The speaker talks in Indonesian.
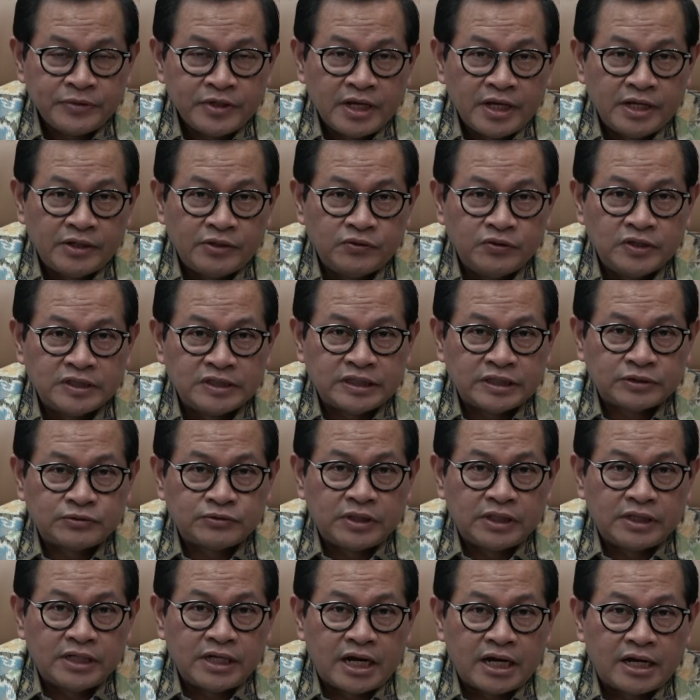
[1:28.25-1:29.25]
Indonesia
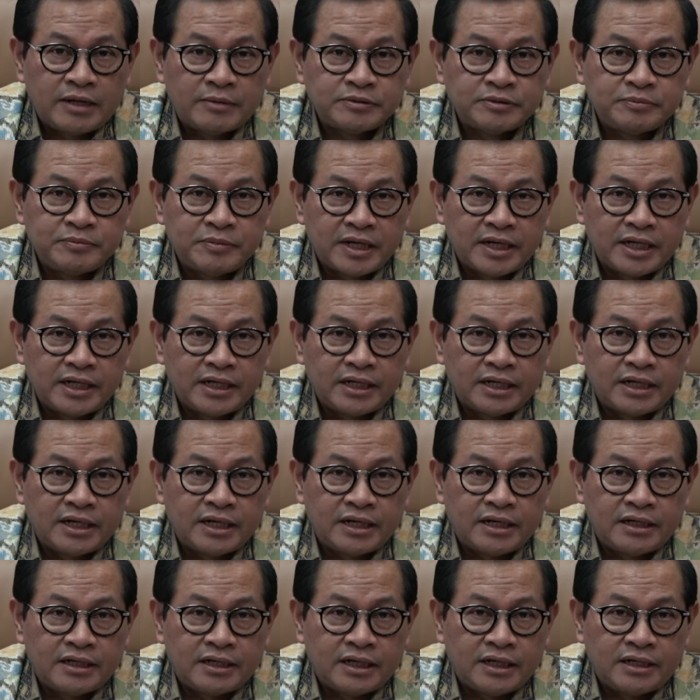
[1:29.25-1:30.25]
sudah dianggap sebagai
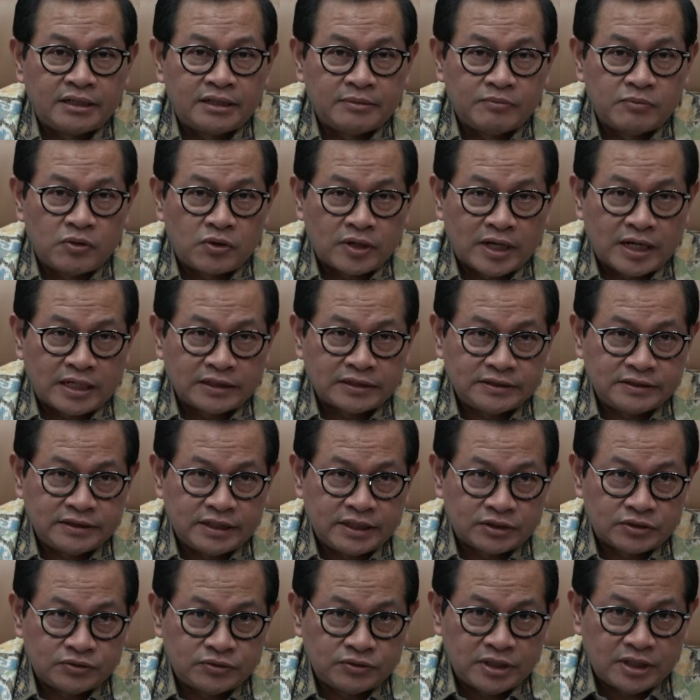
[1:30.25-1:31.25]
negara dengan demokrasi
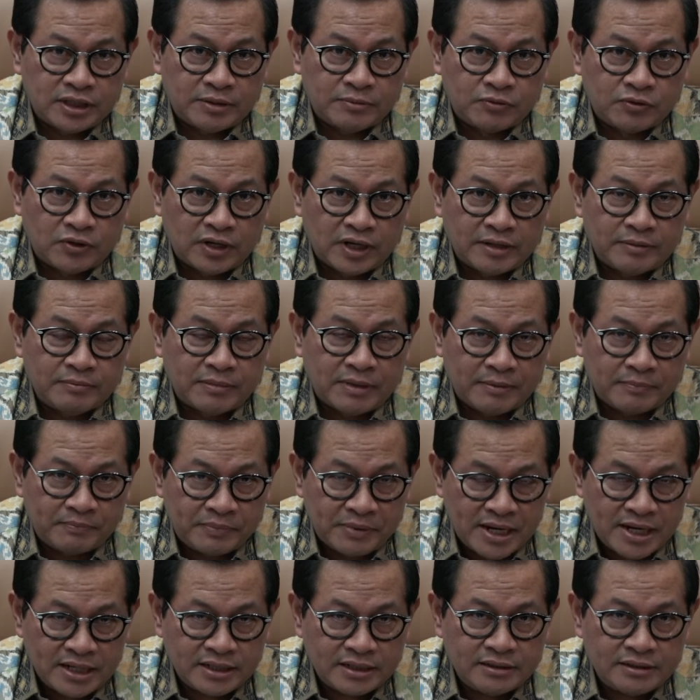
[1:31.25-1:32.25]
yang sudah mulai
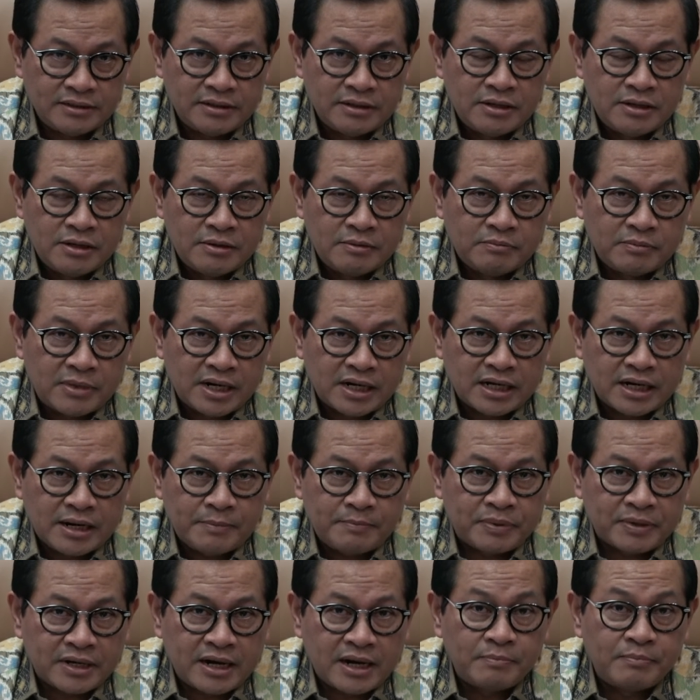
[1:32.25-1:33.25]
mapan, maka
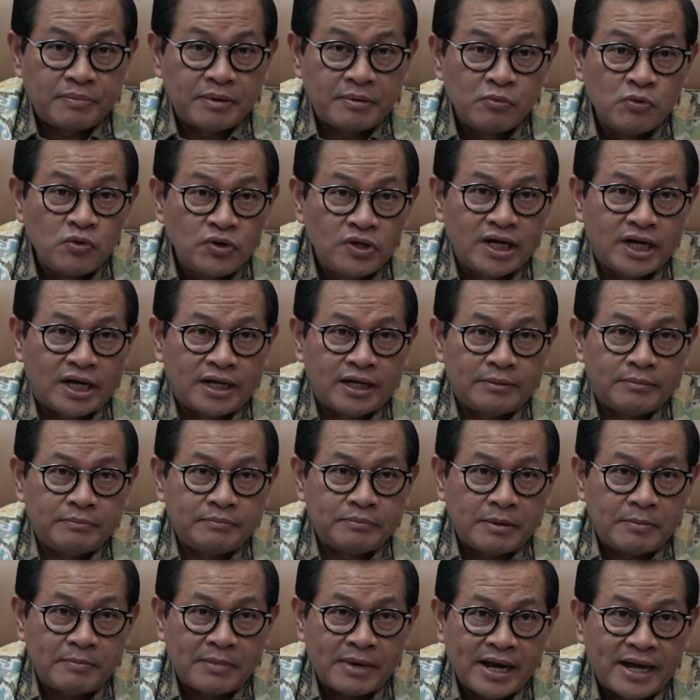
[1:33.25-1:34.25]
peran pemuda,
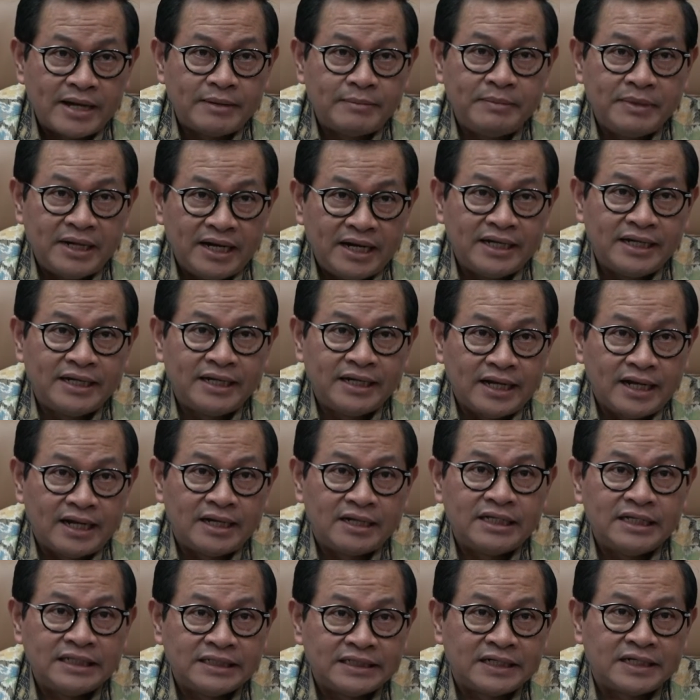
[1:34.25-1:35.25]
pemain
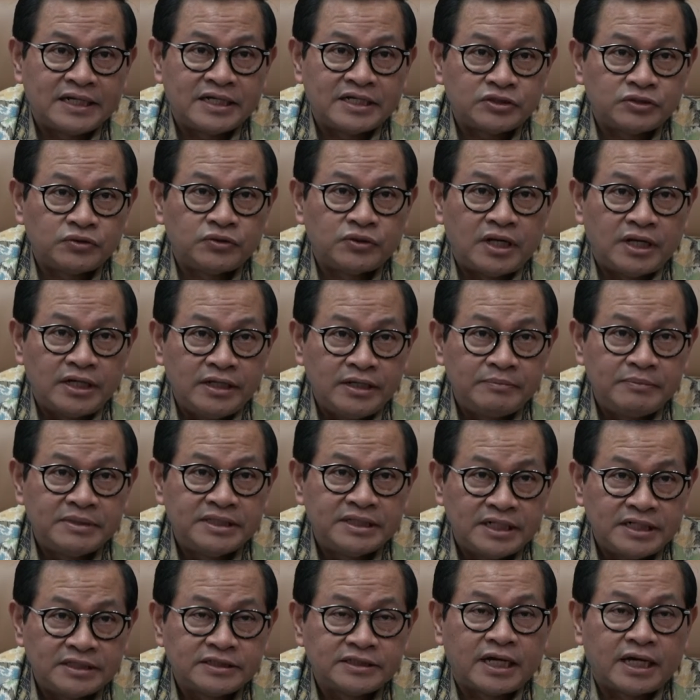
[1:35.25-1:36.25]
milenial internasional ini
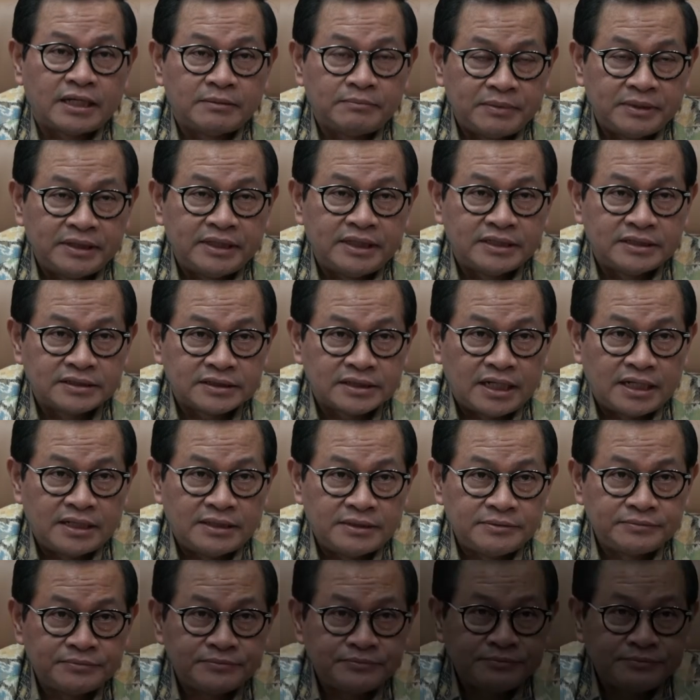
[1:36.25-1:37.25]
menjadi sangat penting sekali.